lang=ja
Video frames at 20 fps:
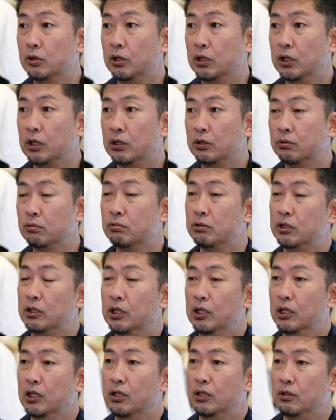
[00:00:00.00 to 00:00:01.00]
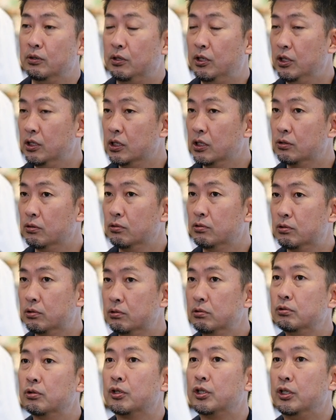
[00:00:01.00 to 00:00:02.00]
えー、特に T シャツを
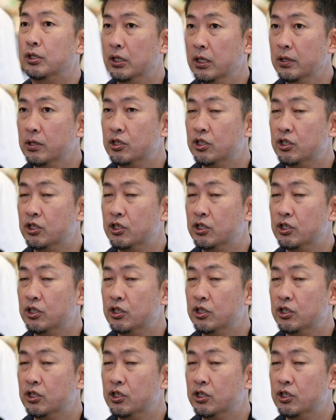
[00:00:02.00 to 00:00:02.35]
作る時にね、